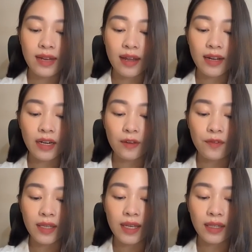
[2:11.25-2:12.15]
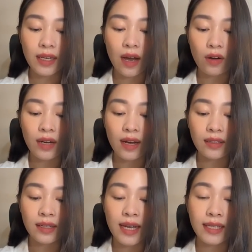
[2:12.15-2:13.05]
Đà Nẵng đến Phan Thiết thì có
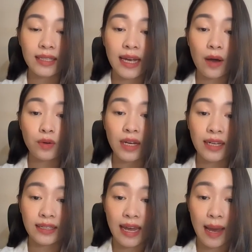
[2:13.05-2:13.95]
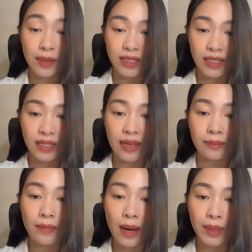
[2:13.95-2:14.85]
nắng, nền nhiệt cao hơn hẳn hai mươi chín
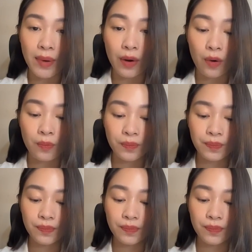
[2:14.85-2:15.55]
đến ba mươi ba độ.